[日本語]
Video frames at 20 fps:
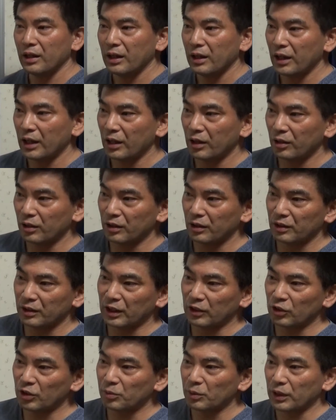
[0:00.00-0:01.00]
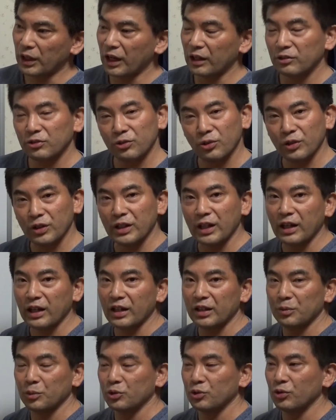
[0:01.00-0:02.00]
例えば格闘技なん
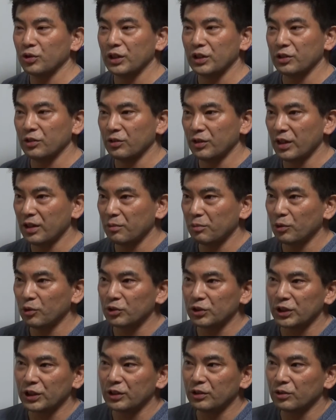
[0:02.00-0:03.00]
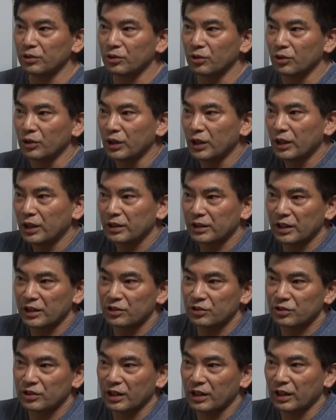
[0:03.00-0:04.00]
かでもそうですよね。ボクシングの
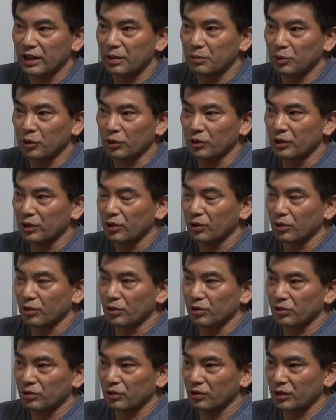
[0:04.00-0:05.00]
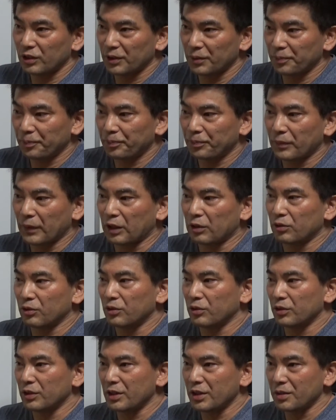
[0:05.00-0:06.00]
選手なんかも、本当に
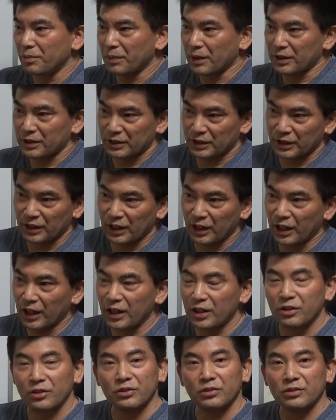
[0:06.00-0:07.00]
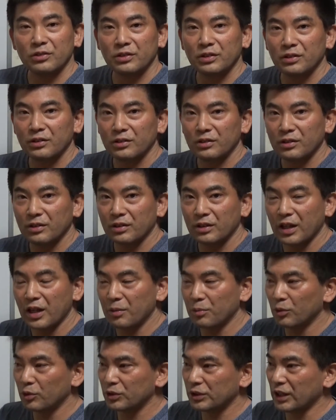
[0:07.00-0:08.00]
いいパンチが入
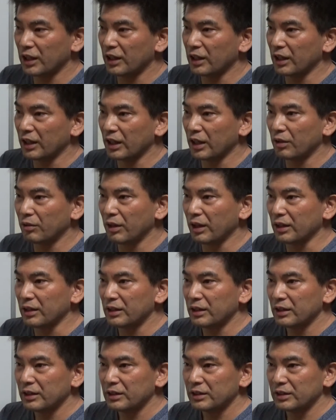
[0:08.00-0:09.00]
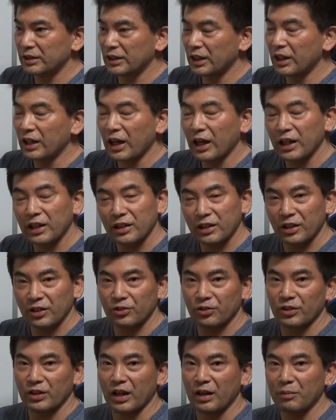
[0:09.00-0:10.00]
る、ボクサーなんかは、力入ってい
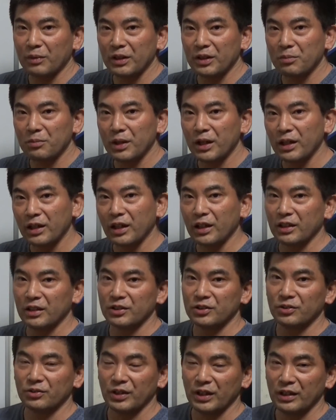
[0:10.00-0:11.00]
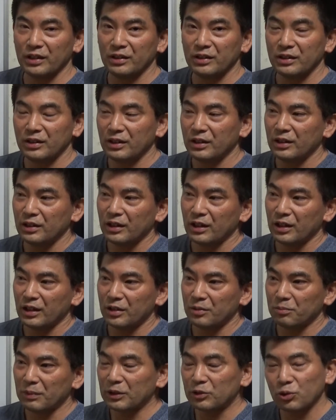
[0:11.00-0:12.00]
るようにあまり見えないですよね。
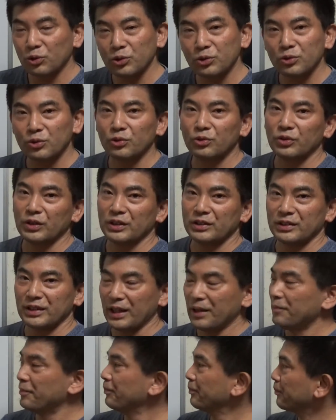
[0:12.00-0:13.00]
まあそういうことですね。